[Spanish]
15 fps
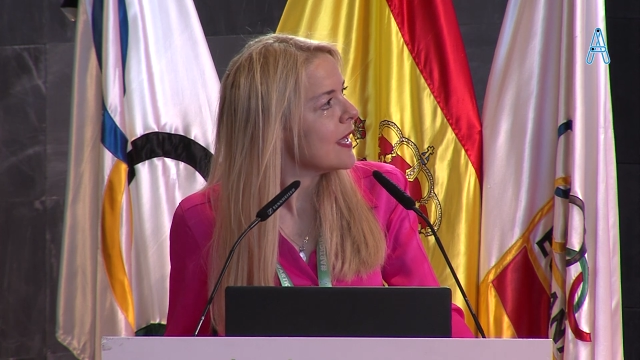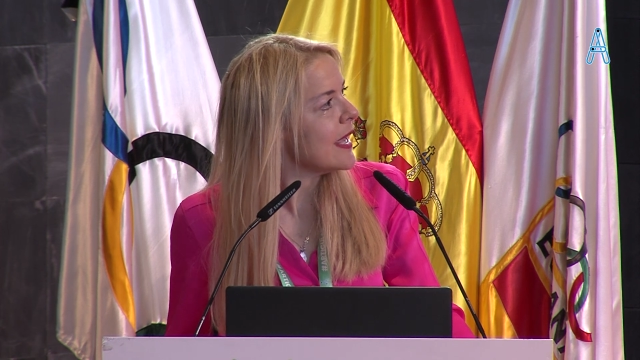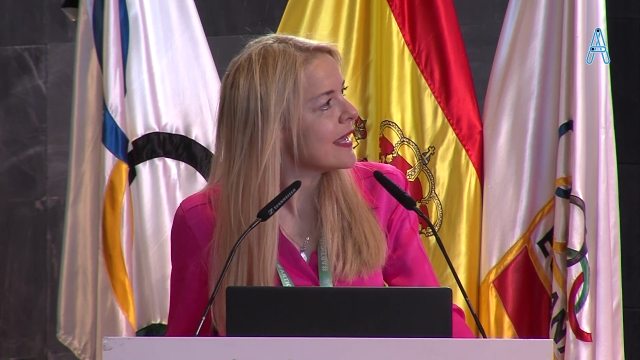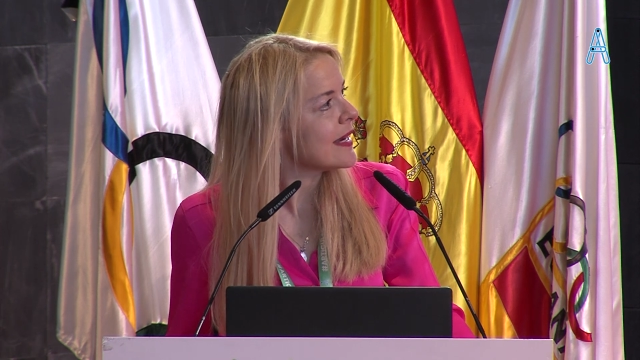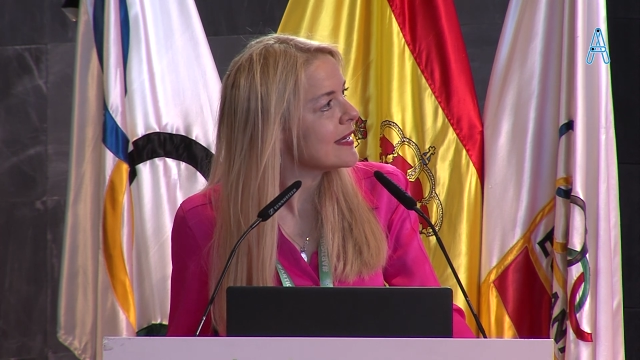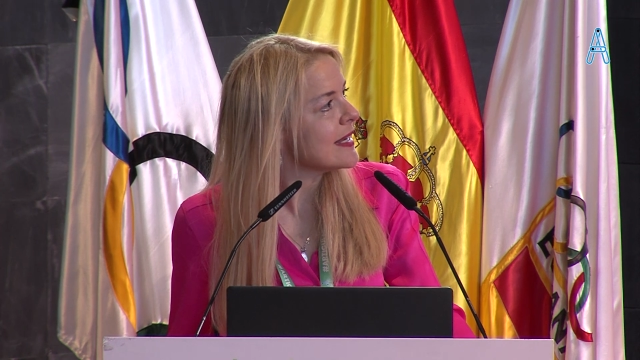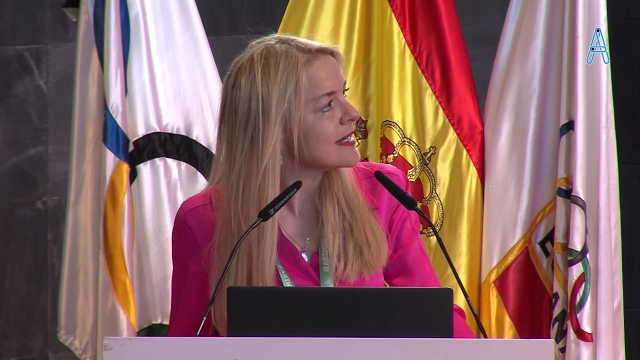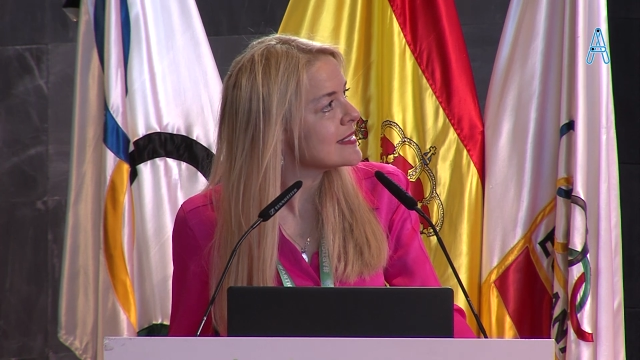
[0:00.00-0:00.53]

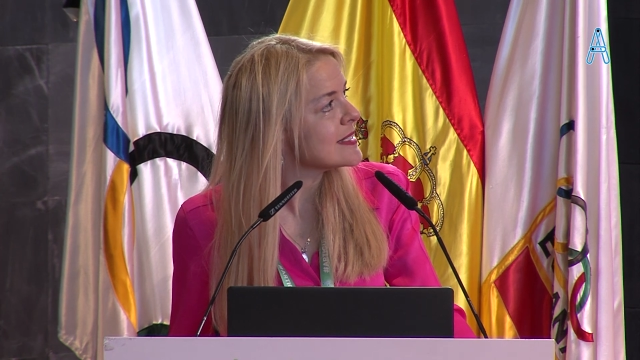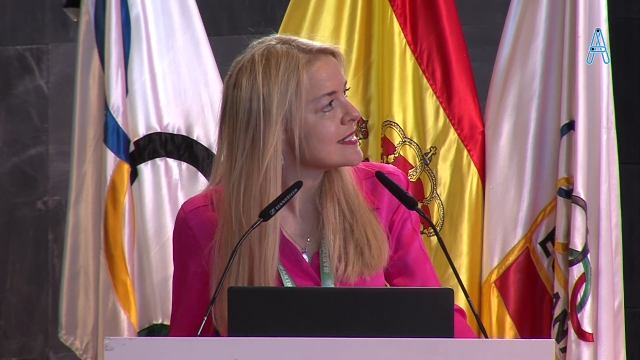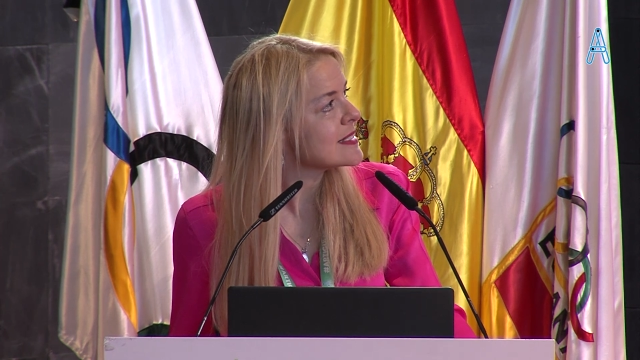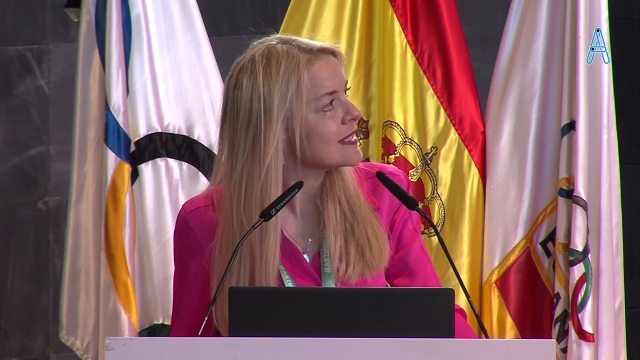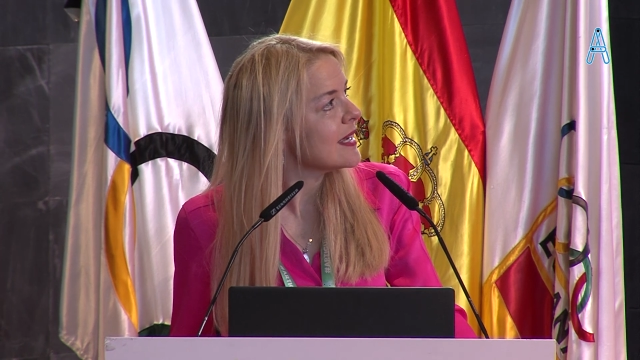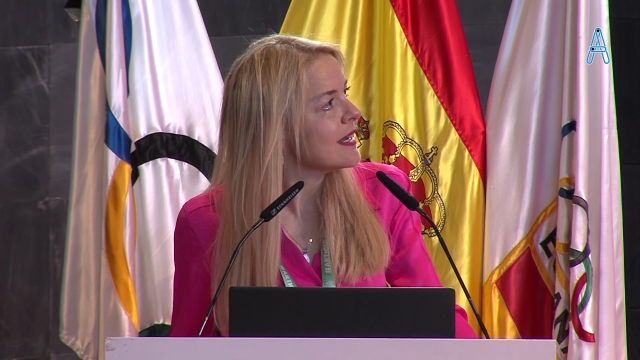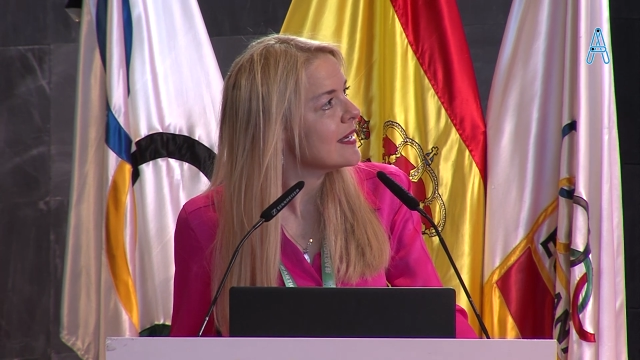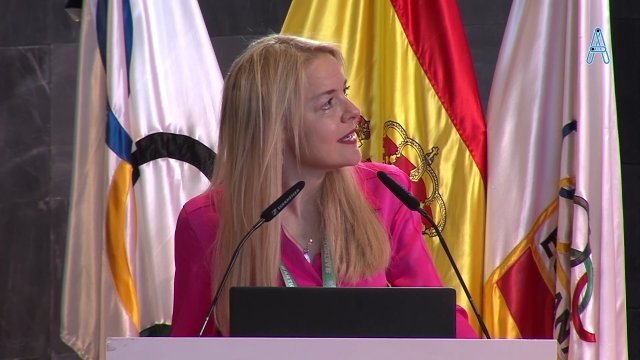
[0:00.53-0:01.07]
Hernias
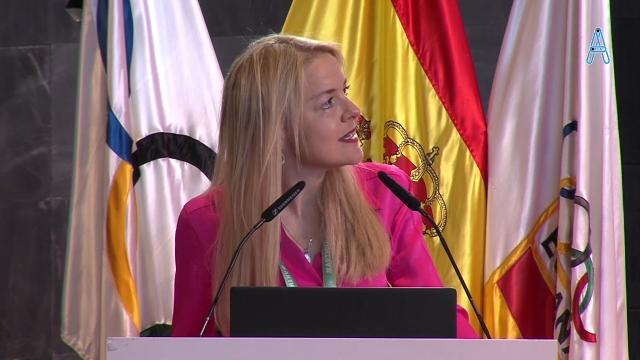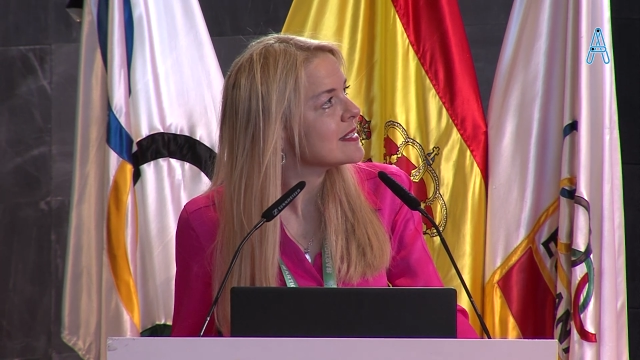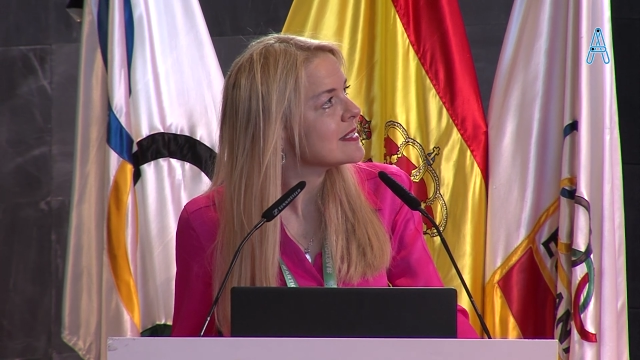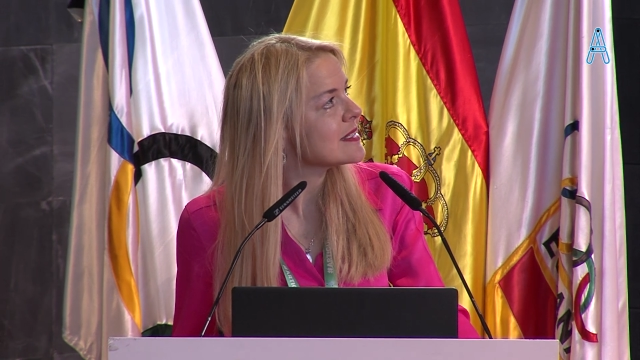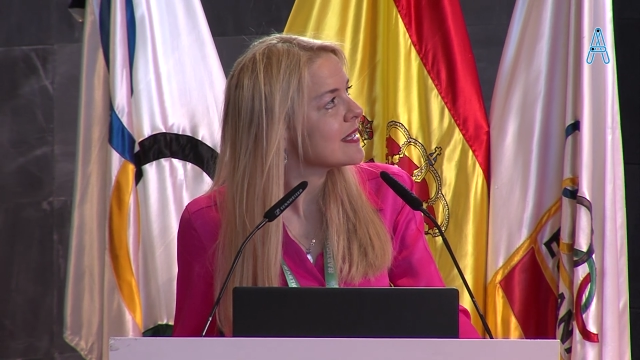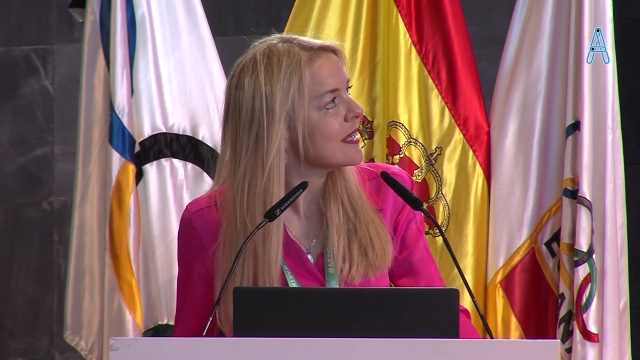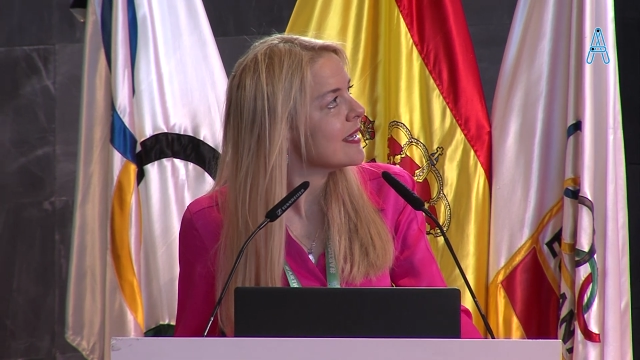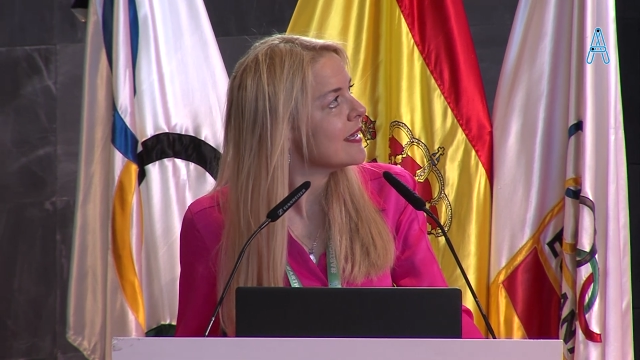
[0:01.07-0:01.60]

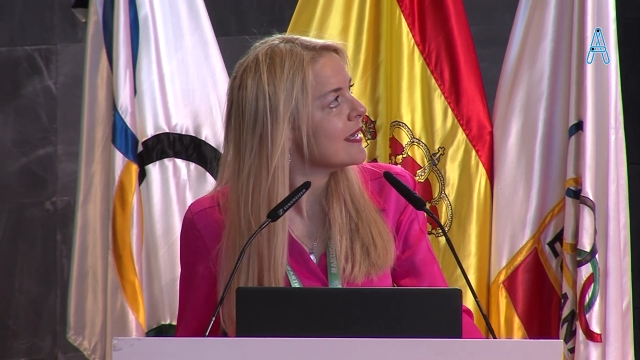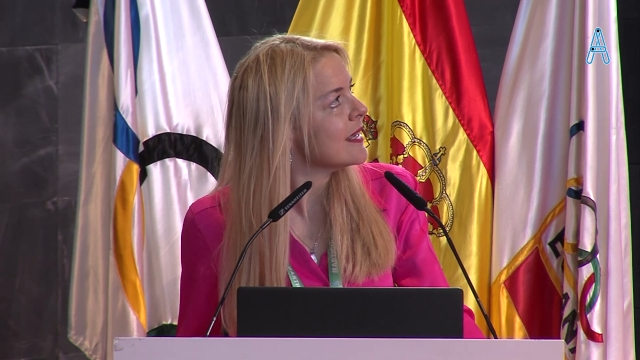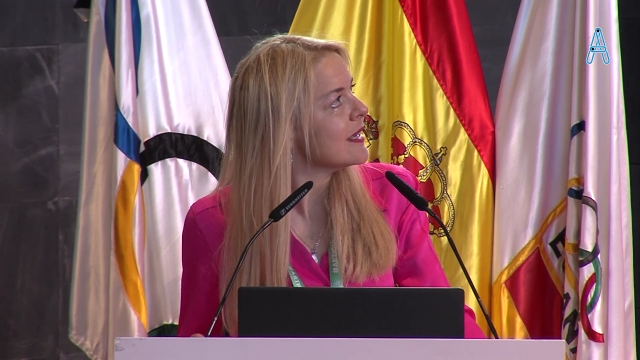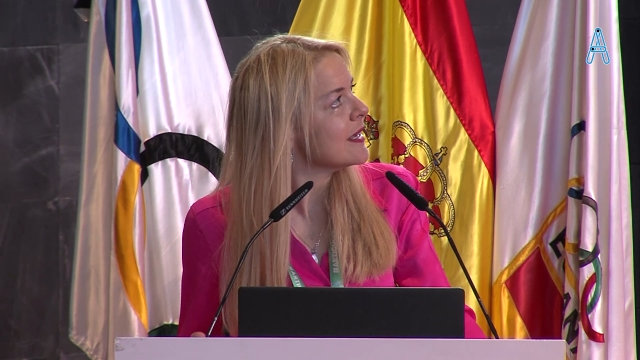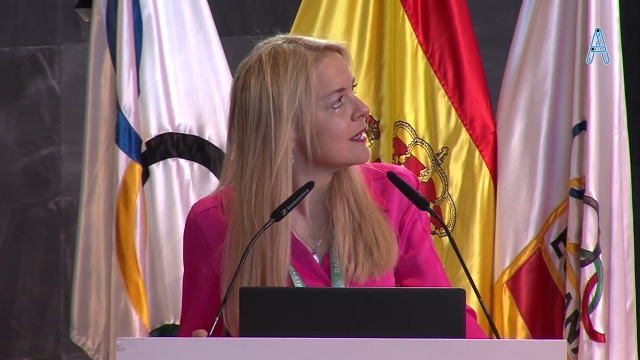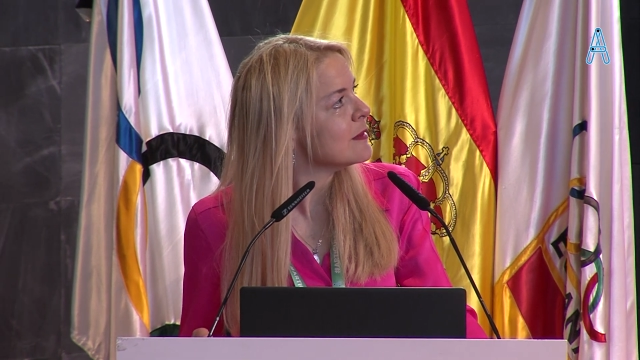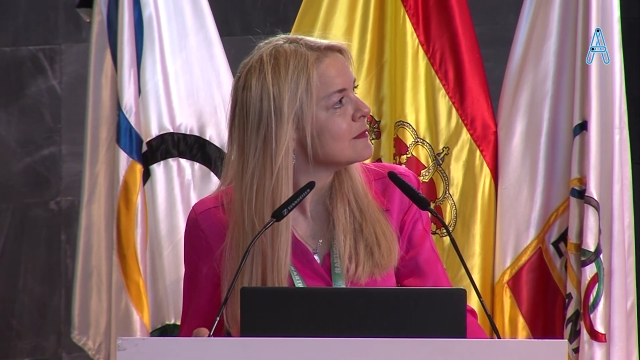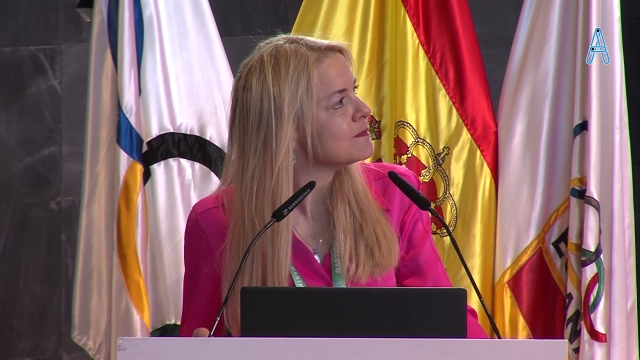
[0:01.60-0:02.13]
discales,
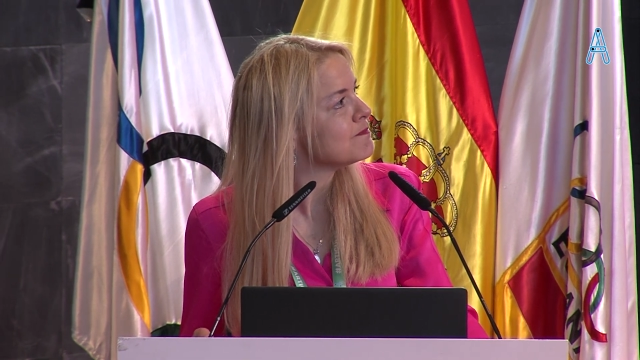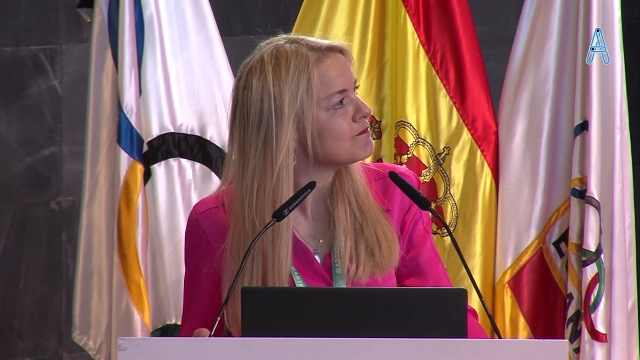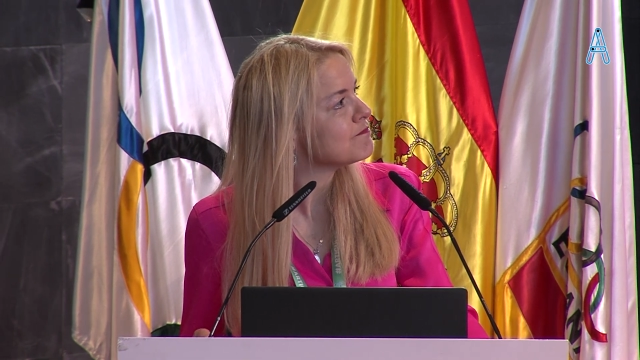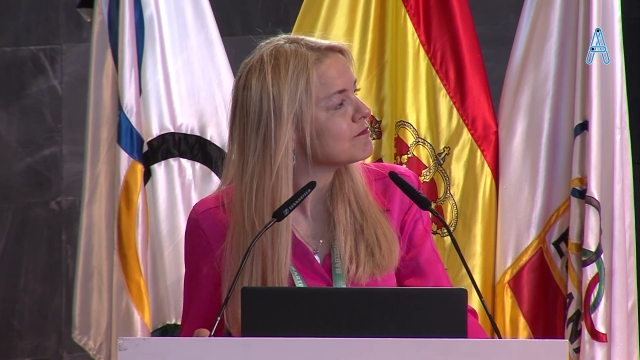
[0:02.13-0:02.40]
eh,